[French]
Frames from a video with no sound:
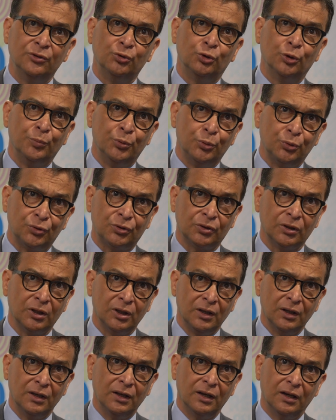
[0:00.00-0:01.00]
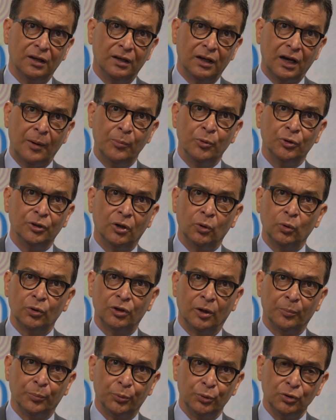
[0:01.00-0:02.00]
de, bus amenant au
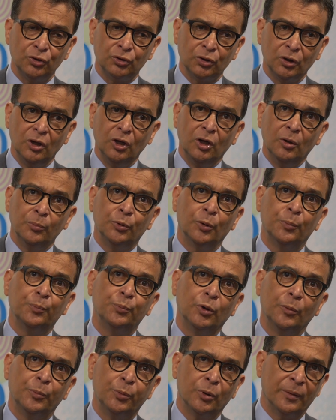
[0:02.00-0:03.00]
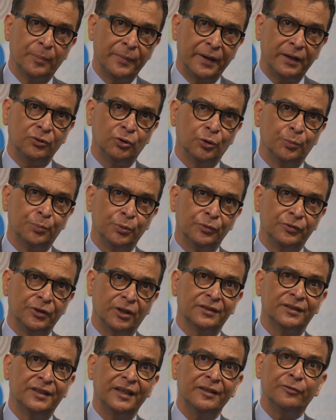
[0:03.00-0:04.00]
campus, pour permettre de
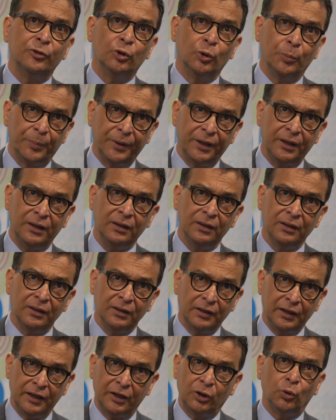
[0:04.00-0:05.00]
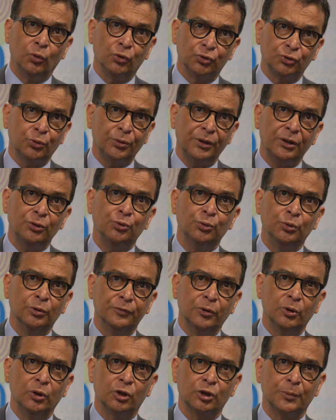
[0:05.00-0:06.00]
pouvoir développer et construire du
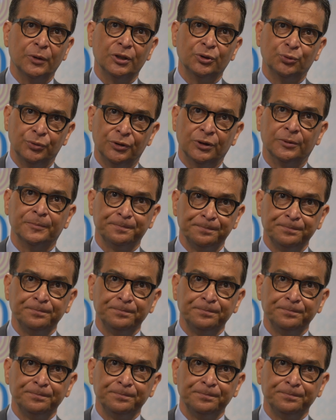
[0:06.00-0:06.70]
nouveau logement étudiant.